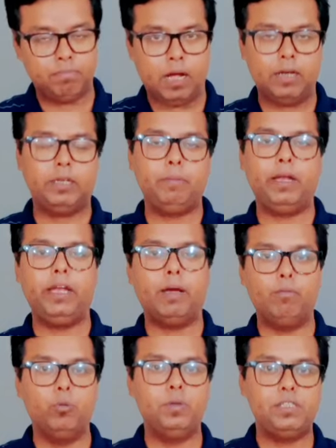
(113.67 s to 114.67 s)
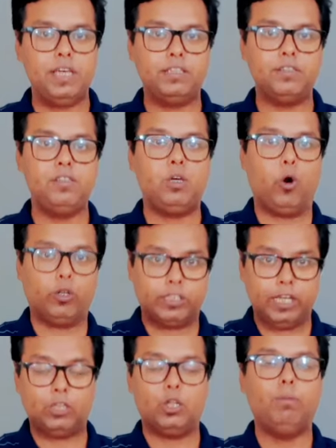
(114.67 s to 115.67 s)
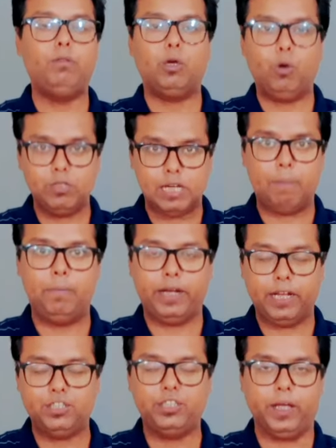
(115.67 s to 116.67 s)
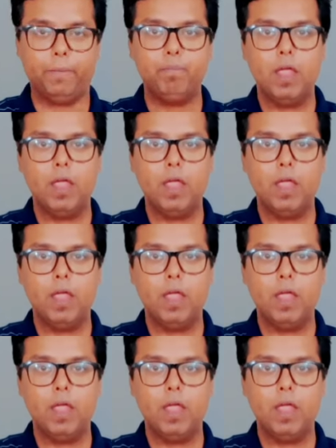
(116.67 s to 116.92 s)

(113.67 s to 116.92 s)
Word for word: আলটিমেটলি বিসিএইচএসি কর্তায়ের তরফ থেকেও যা আপডেট আসছে